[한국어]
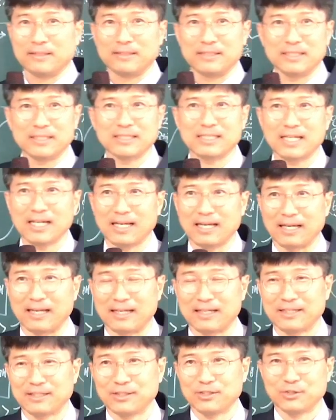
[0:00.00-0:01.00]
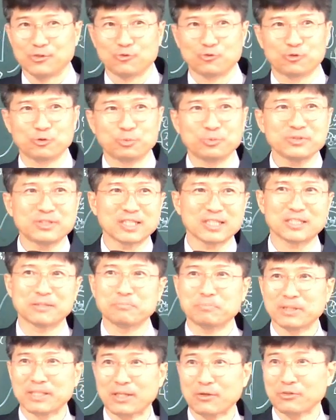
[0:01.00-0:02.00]
이게 두 번째
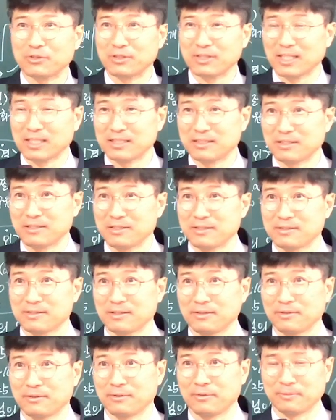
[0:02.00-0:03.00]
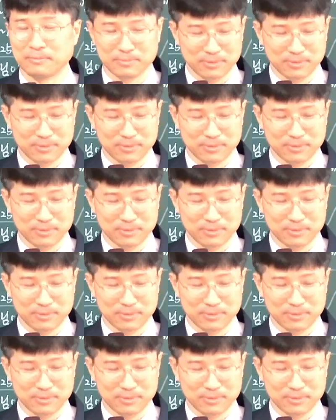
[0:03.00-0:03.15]
심판하고 연관이 되어 있어요.